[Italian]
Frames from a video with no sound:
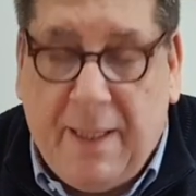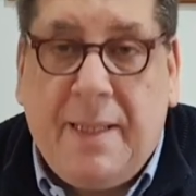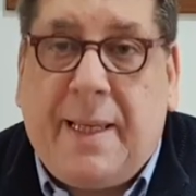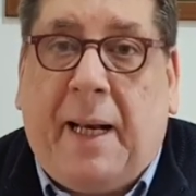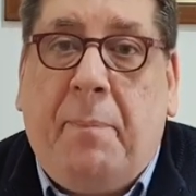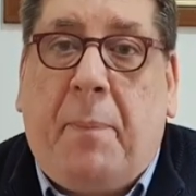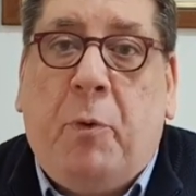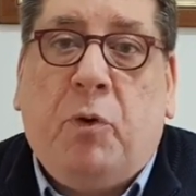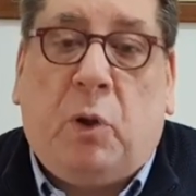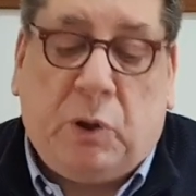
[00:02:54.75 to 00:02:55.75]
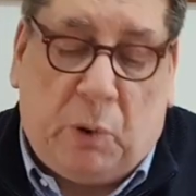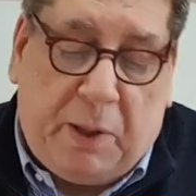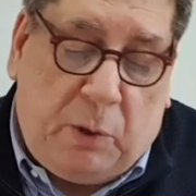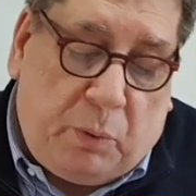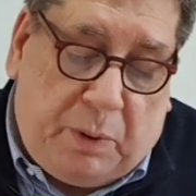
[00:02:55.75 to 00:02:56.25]
Sarebbe piuttosto
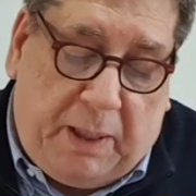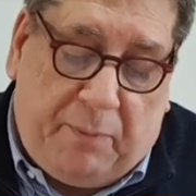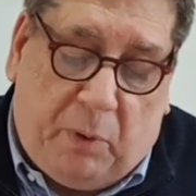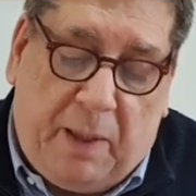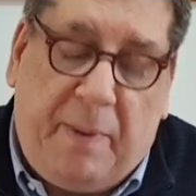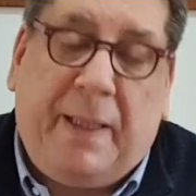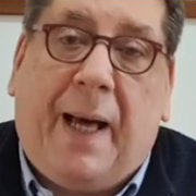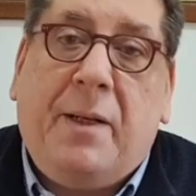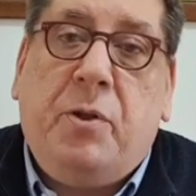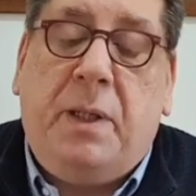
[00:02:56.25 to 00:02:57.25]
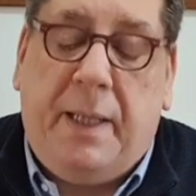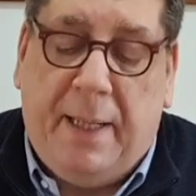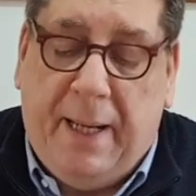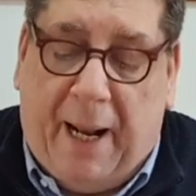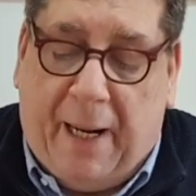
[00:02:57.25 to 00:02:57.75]
riduttivo
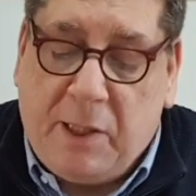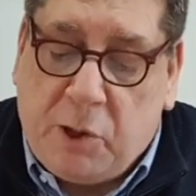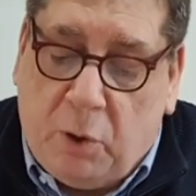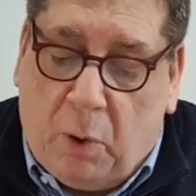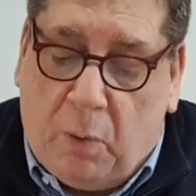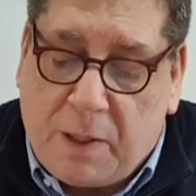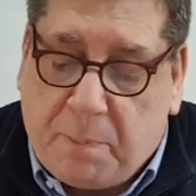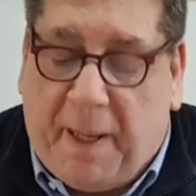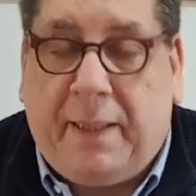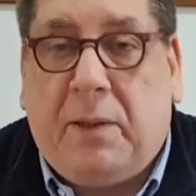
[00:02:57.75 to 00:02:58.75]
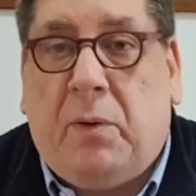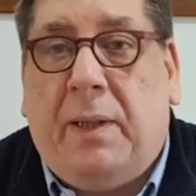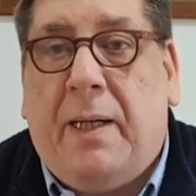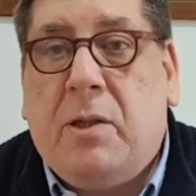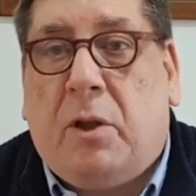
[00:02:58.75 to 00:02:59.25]
limitarci al solo aspetto
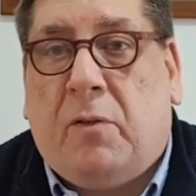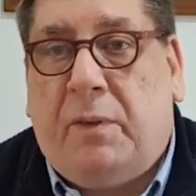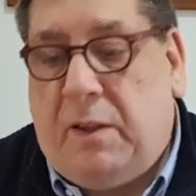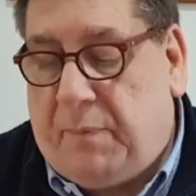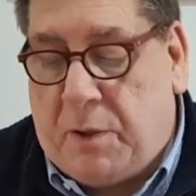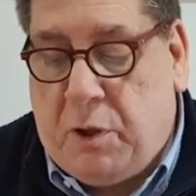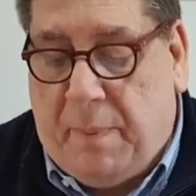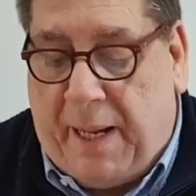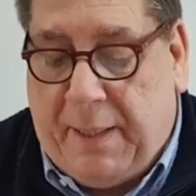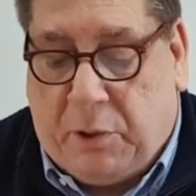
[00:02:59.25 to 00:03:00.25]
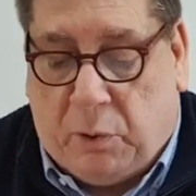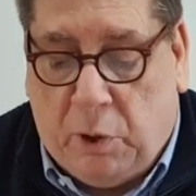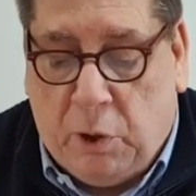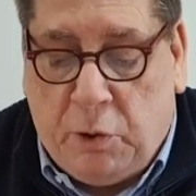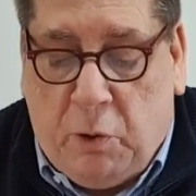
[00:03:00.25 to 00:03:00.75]
del
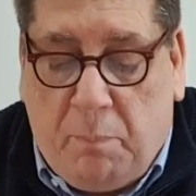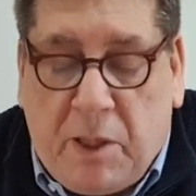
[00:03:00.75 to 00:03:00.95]
soddisfacimento di un